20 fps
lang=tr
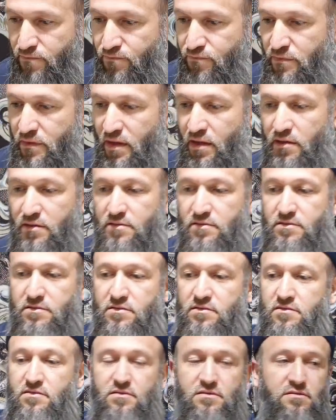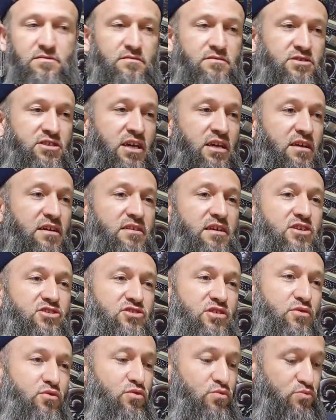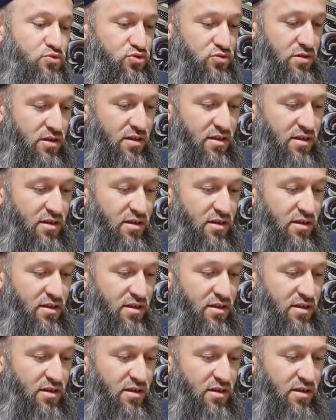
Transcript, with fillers: Hı. Şeriat hashtag olmuş.